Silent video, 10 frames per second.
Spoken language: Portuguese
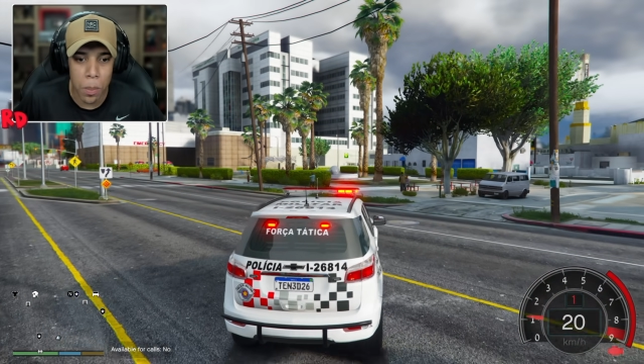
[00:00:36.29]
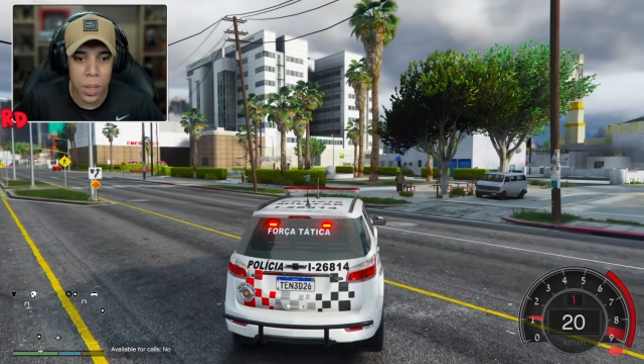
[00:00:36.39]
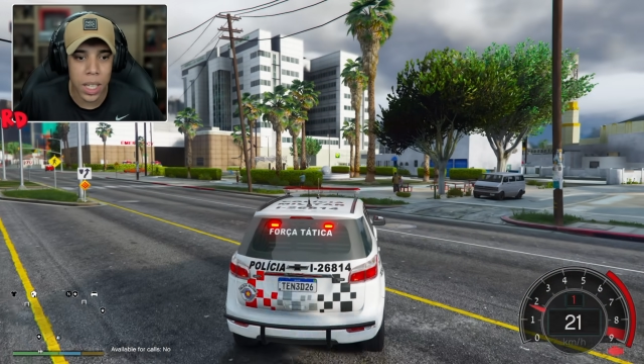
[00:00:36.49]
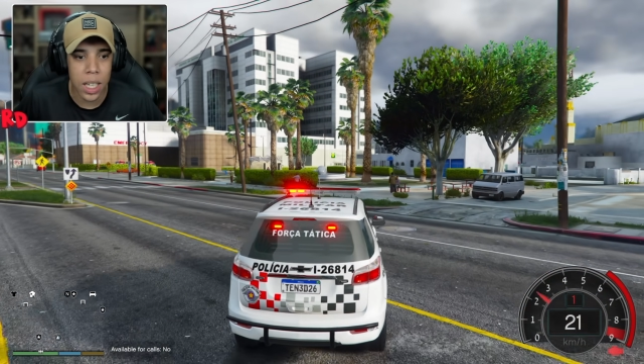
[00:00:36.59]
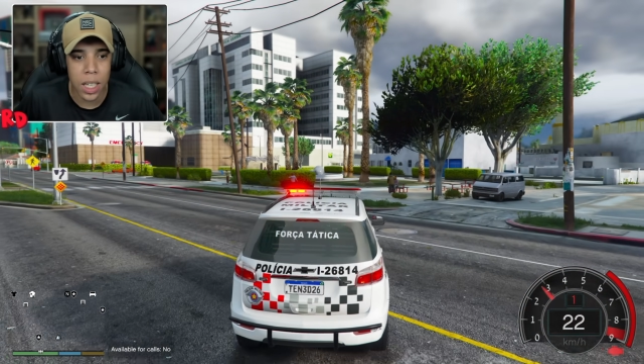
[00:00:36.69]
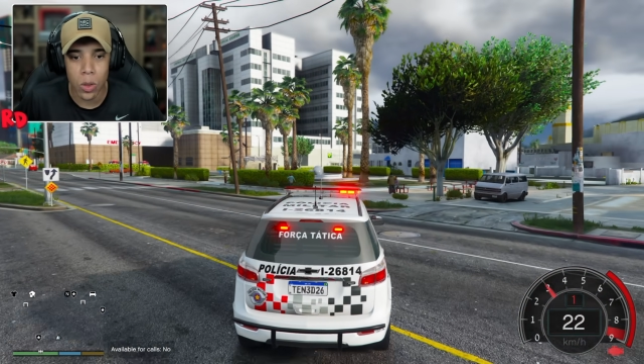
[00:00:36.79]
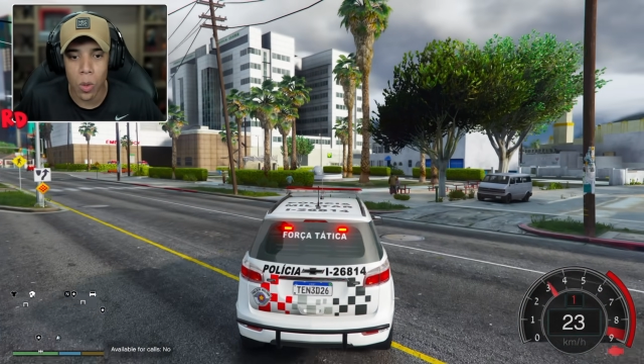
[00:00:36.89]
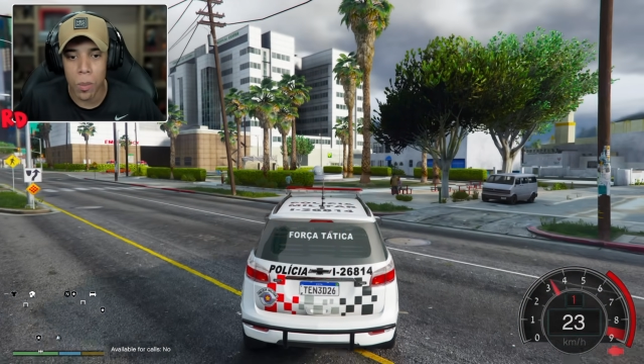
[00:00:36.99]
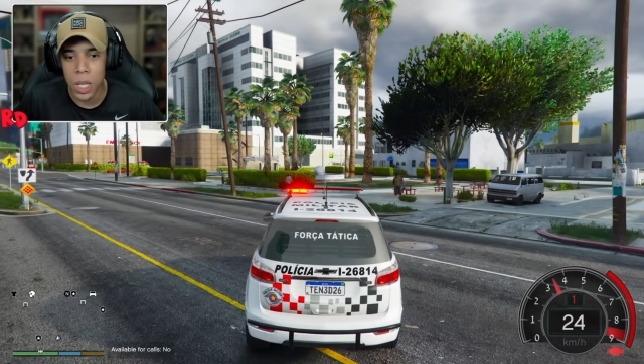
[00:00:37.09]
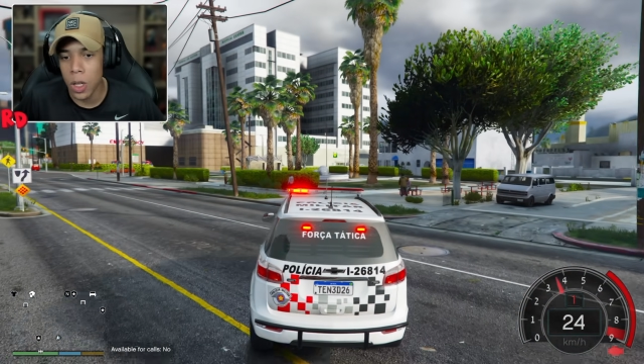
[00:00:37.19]
brigando
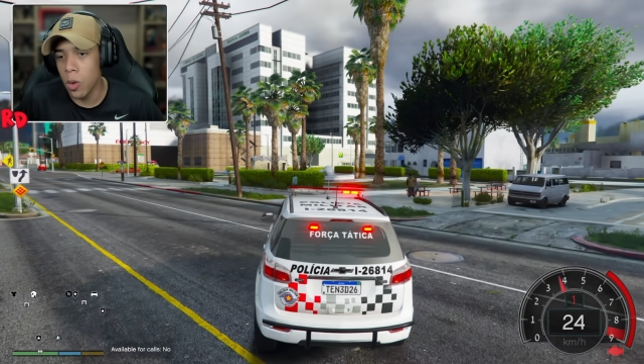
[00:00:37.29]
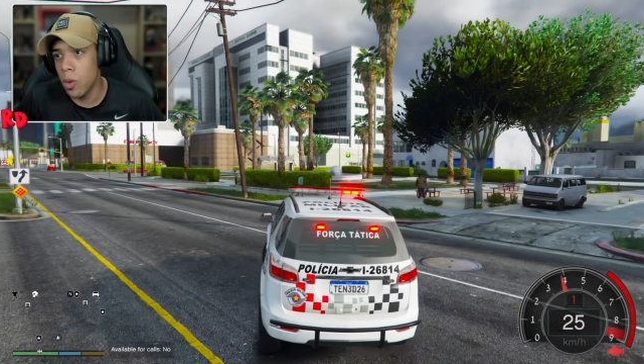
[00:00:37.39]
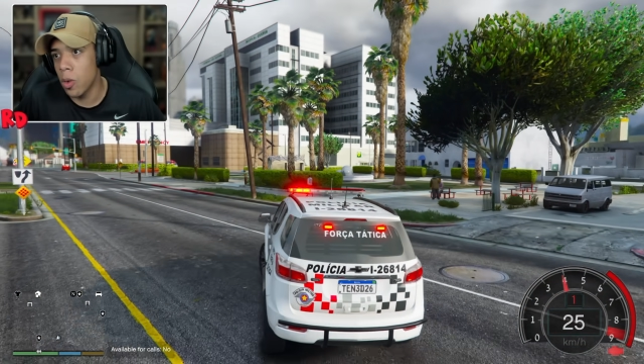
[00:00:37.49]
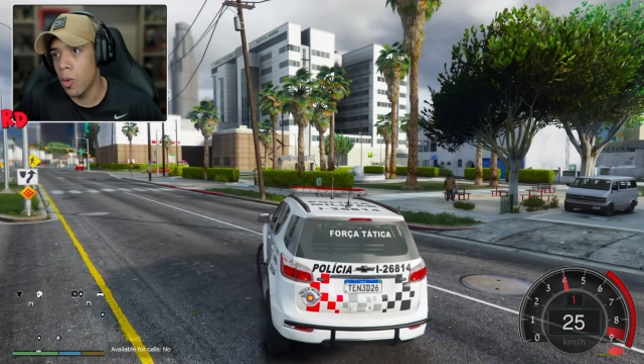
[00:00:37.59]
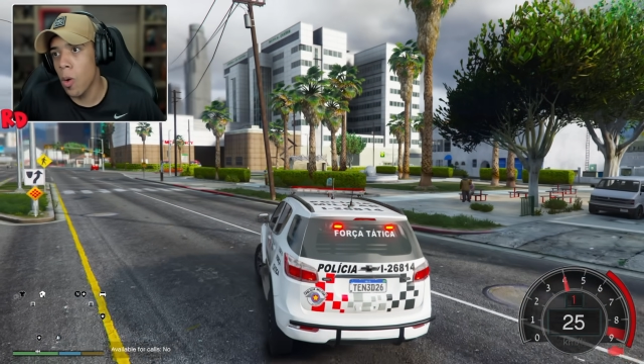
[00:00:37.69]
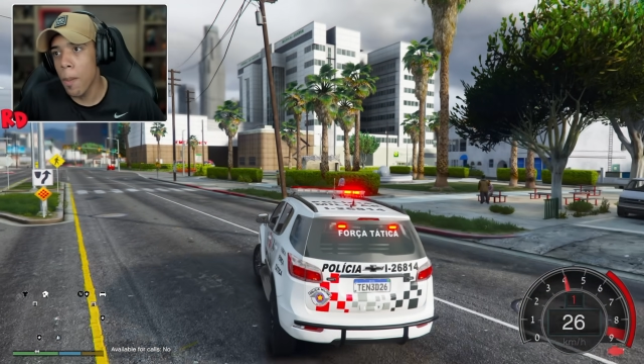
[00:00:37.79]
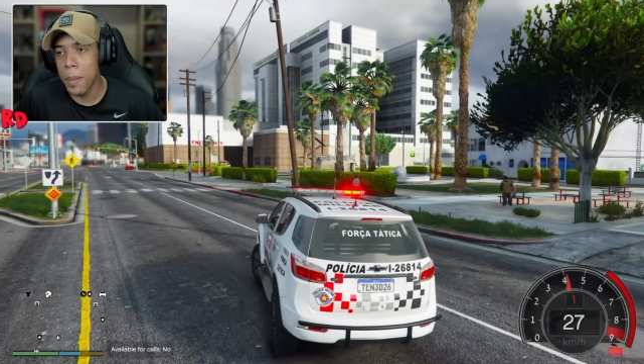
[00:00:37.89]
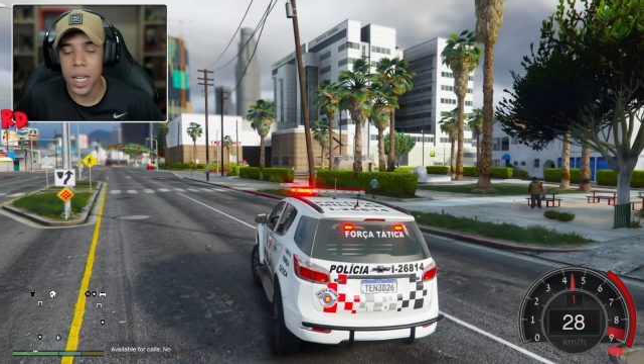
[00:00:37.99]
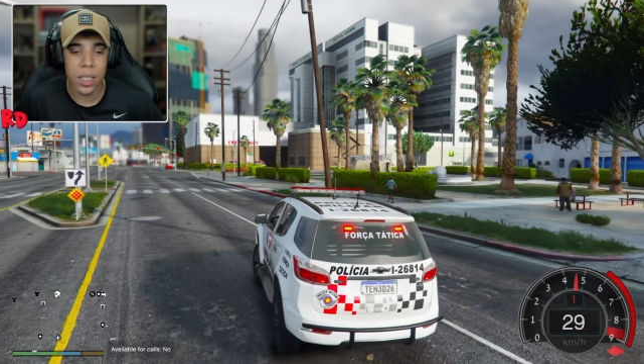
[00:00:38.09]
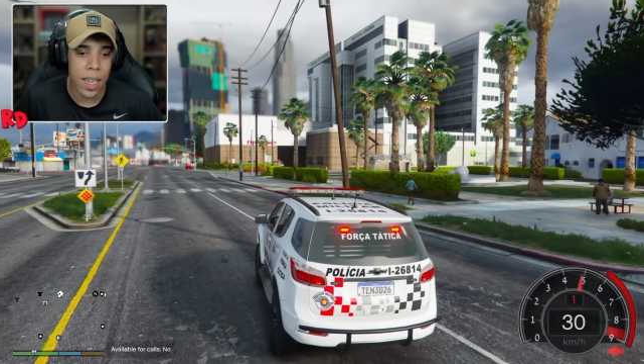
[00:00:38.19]
comigo,
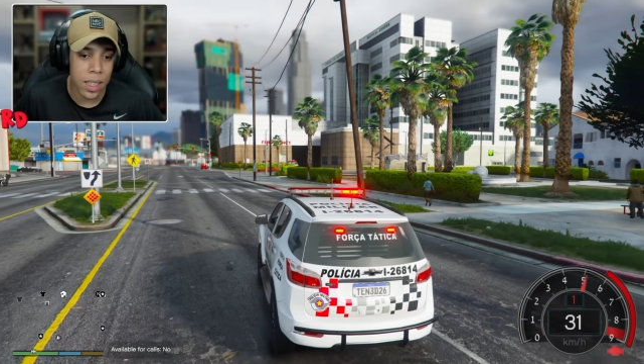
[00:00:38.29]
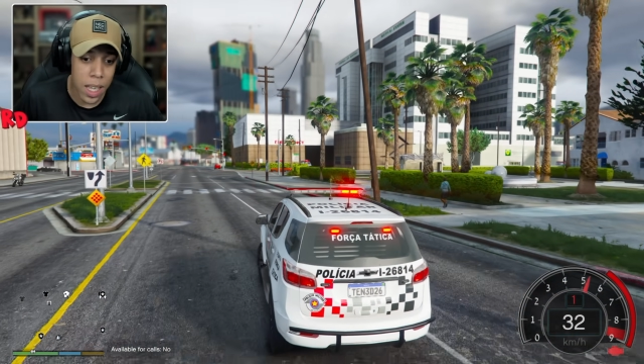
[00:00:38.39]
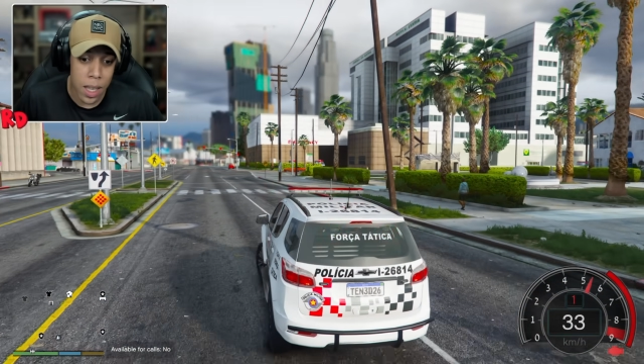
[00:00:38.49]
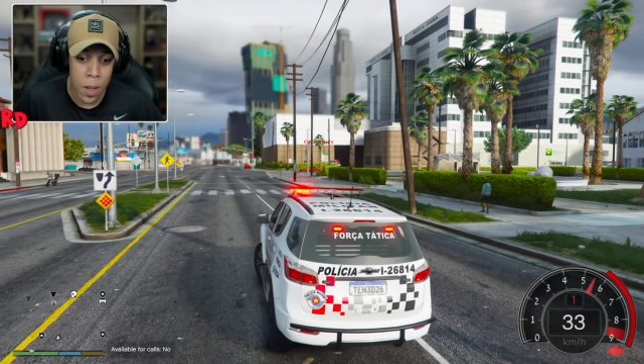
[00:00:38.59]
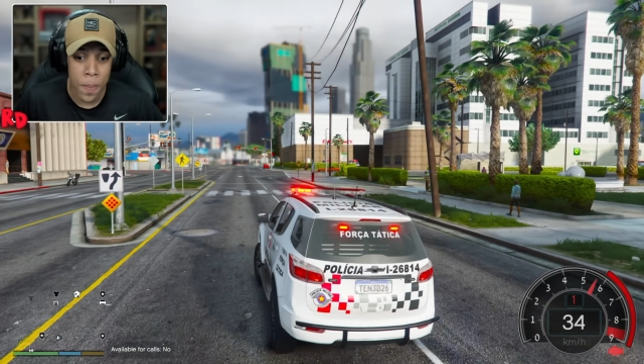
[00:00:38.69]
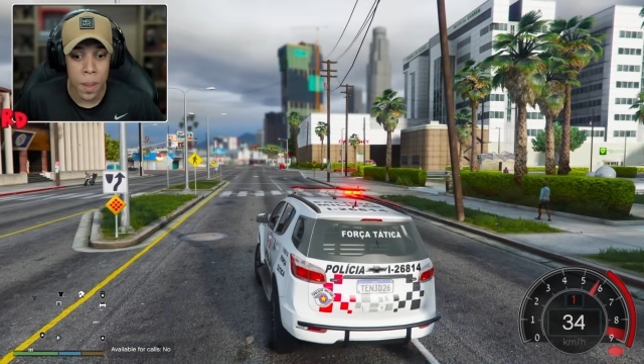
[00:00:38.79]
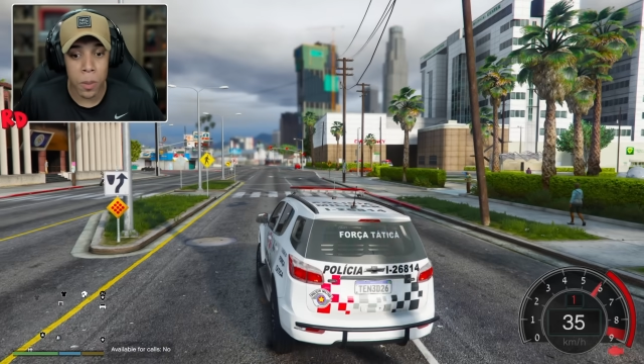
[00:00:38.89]
cobrando RD.